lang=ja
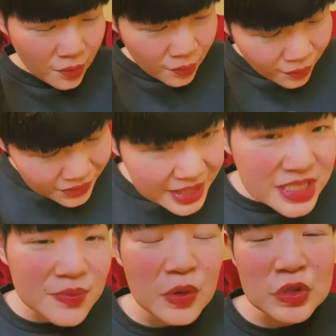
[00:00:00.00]
今
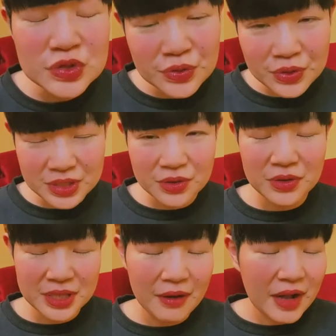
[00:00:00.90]
月ものすごい
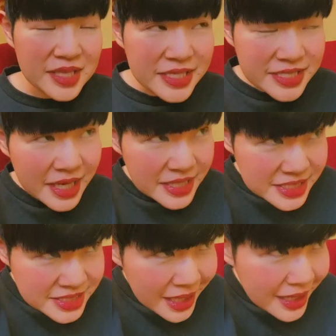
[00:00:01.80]
勢いで、私がい
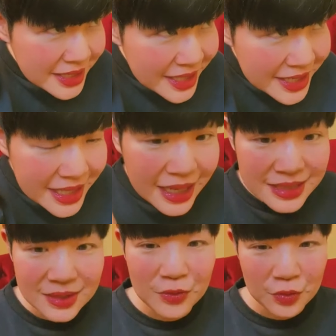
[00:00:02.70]
つか叶えた
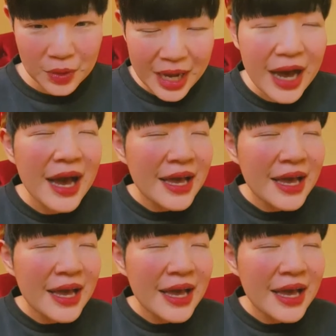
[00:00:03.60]
かったことが、